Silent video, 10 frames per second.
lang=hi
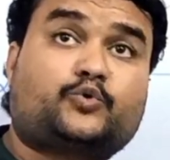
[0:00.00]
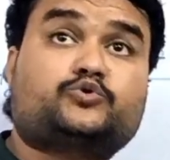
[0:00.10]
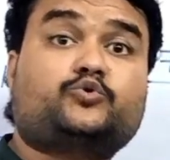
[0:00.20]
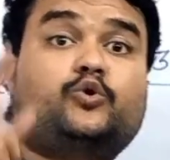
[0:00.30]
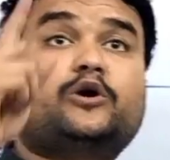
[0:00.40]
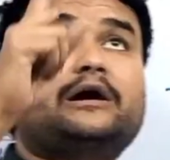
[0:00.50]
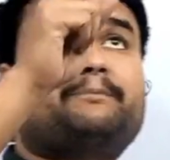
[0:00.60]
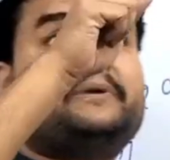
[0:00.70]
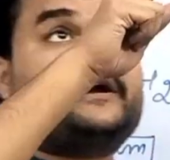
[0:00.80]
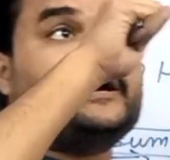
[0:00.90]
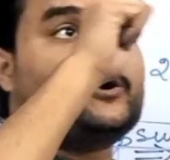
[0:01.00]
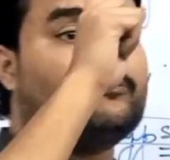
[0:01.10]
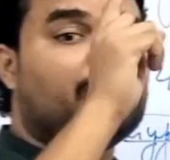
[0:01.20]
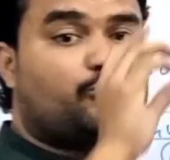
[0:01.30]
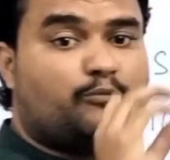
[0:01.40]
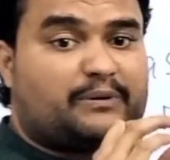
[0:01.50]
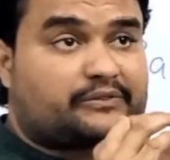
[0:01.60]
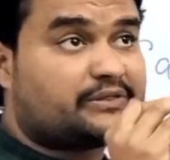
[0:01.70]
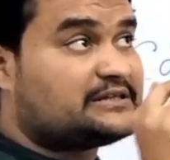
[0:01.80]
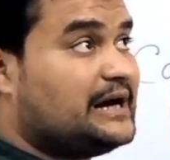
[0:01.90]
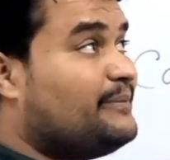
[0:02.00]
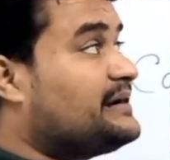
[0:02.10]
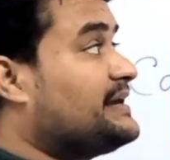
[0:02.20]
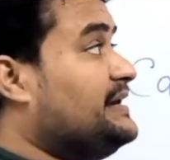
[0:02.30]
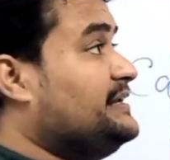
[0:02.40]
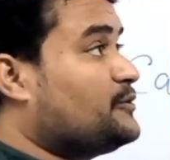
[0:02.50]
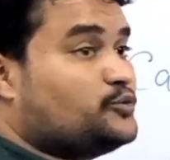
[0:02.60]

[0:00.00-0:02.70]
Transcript: कुछ लोग अपने घरों पर ऊपर सजावट के लिए